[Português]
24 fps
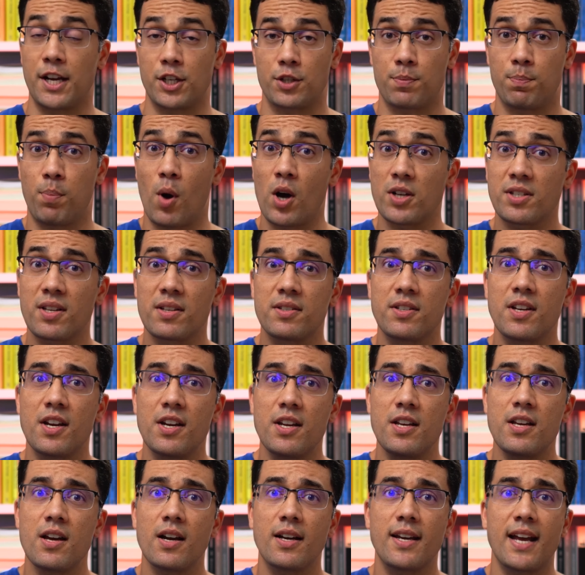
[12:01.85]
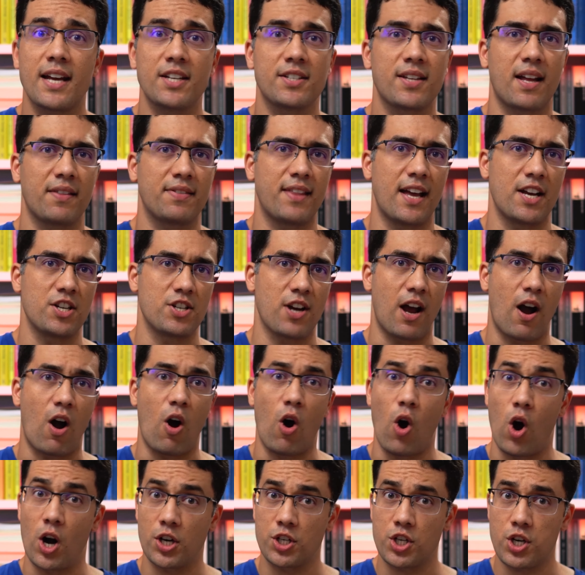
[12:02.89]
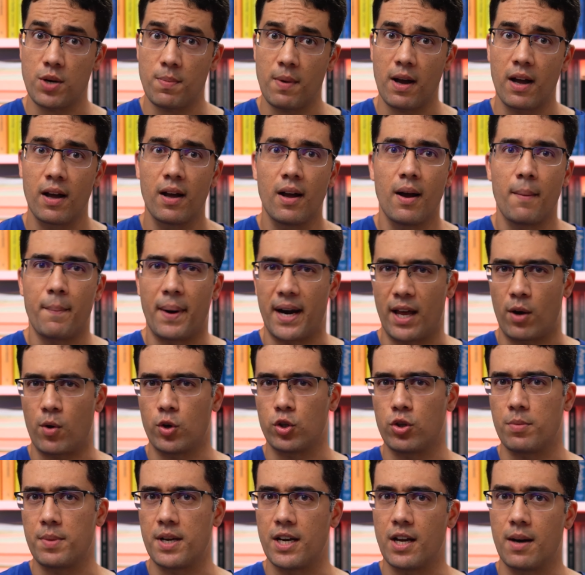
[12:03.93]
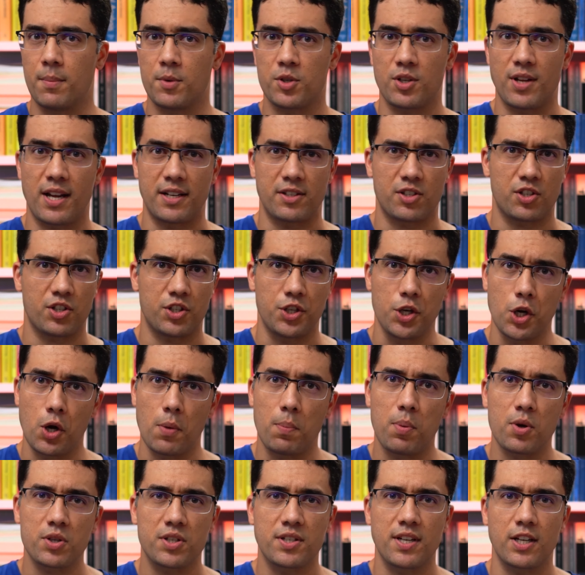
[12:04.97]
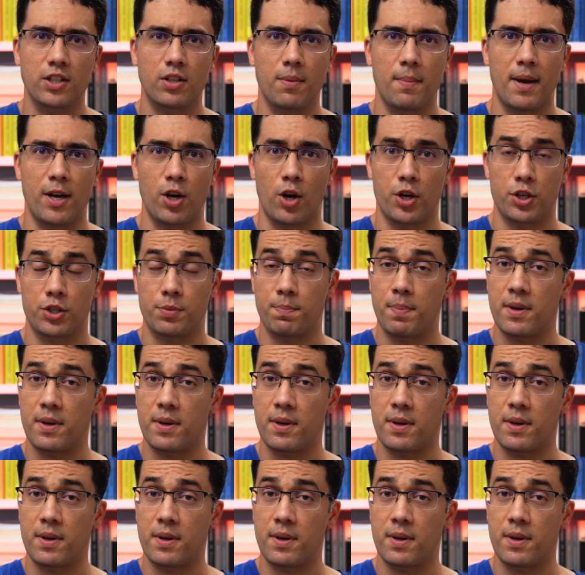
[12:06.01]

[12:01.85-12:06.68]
resposta seria que a estratégia é ótima para quando miramos nas 5% melhores